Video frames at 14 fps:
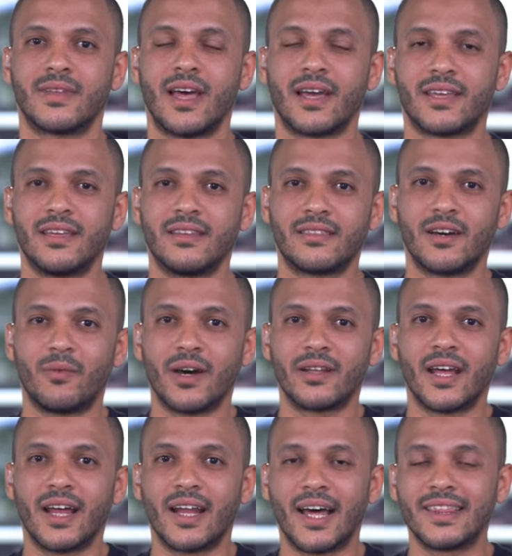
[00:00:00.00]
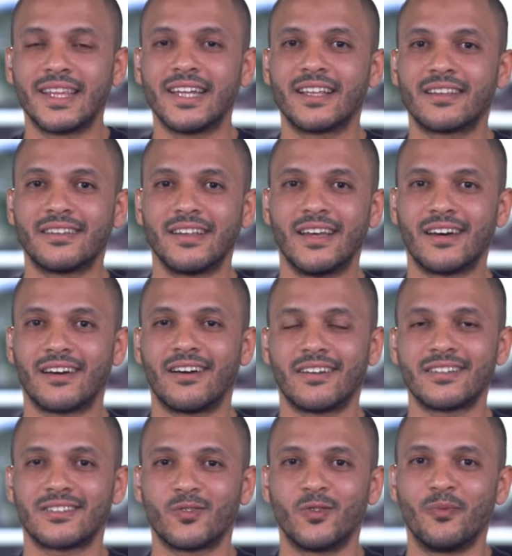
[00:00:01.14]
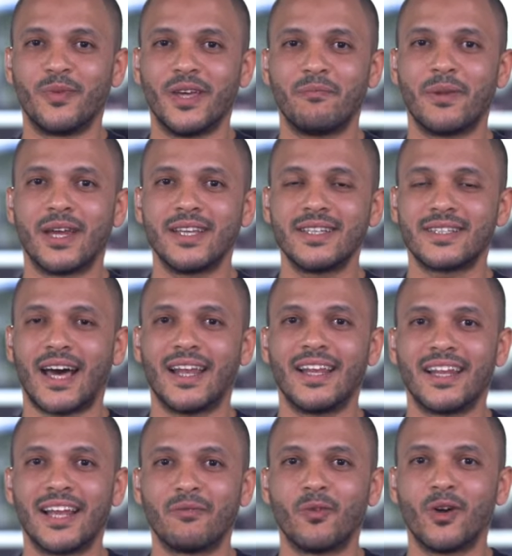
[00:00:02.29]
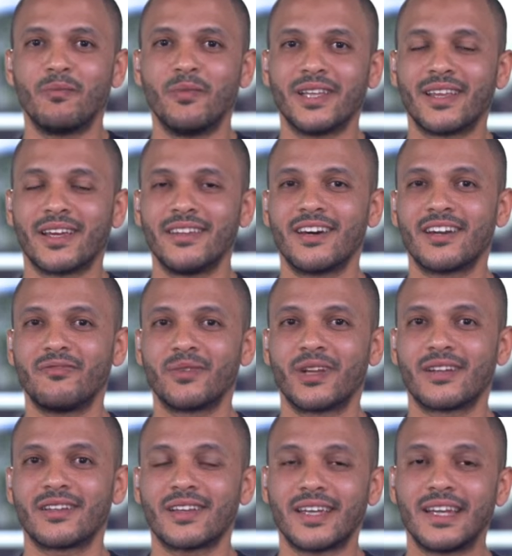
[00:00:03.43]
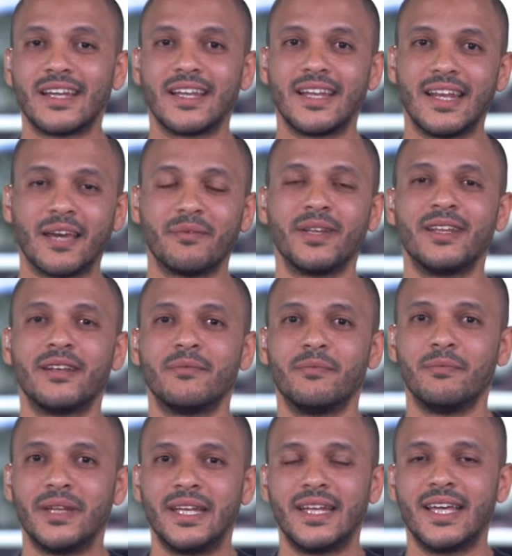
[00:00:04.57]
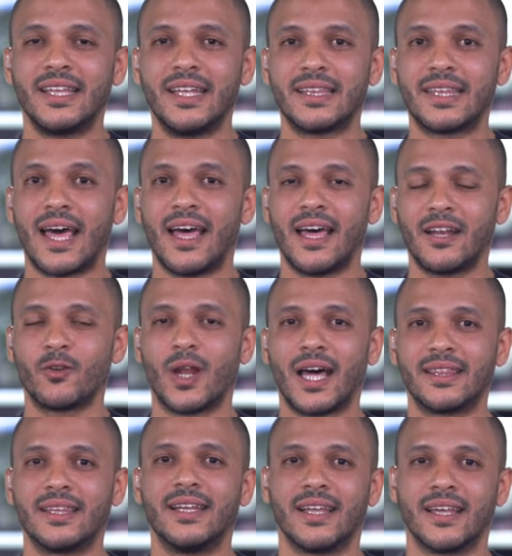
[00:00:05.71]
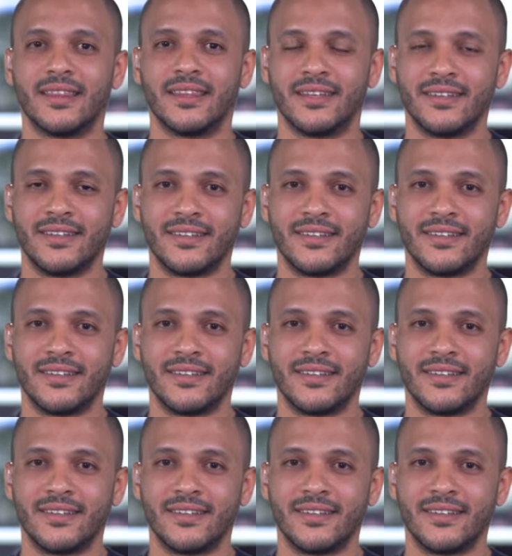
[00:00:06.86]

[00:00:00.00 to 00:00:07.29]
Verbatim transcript: اكيد طبعا احنا عندنا آه، خلاص اولمبياد باريس على الابواب محتاجين نعرف من حضرتك اللاعبين من النادي اللي تاهلوا لحد الان